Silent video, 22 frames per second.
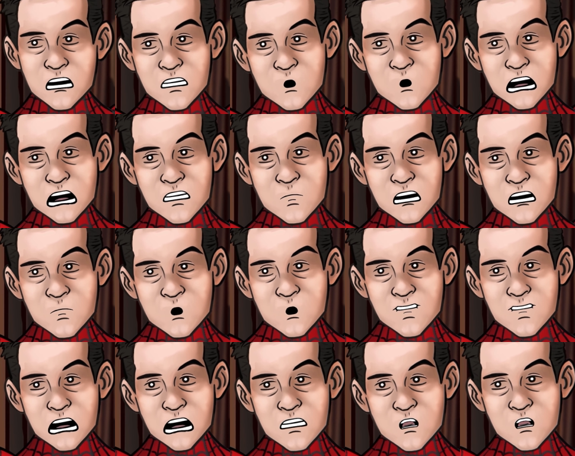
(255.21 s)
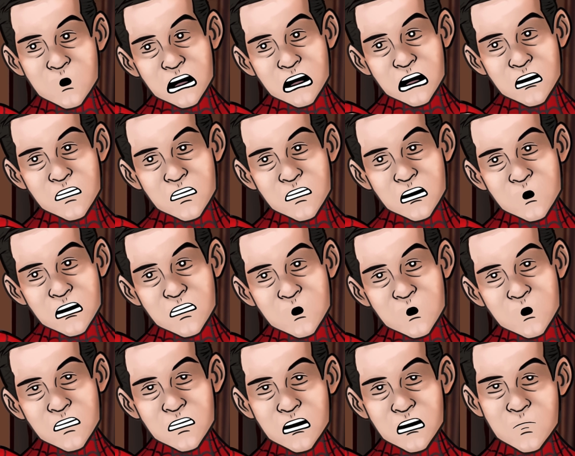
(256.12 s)
Вы хотите, чтобы я не мешал
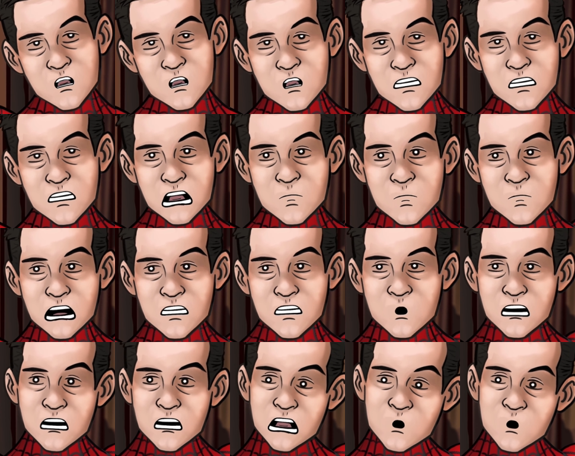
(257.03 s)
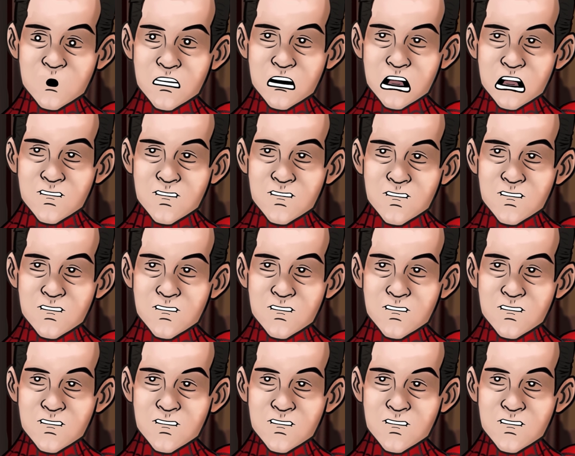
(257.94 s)
вам сделать то, что убьет вас?